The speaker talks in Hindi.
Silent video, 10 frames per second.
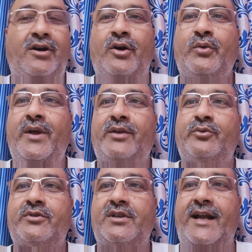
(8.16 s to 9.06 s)
और वह
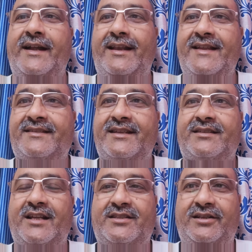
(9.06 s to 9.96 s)
कुछ गाइडलाइंस के
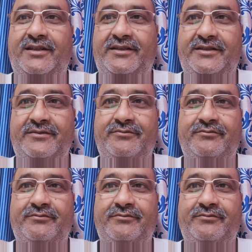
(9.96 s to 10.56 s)
साथ चलेंगे